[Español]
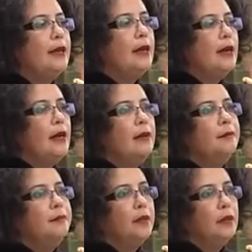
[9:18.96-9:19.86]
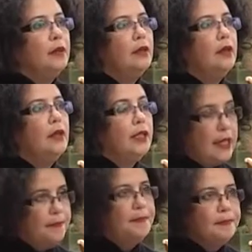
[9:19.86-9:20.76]
¿Tu padre es de origen español?
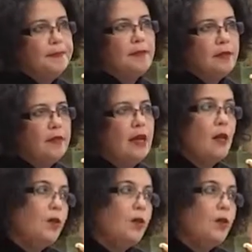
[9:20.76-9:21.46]
Sí. Sí, el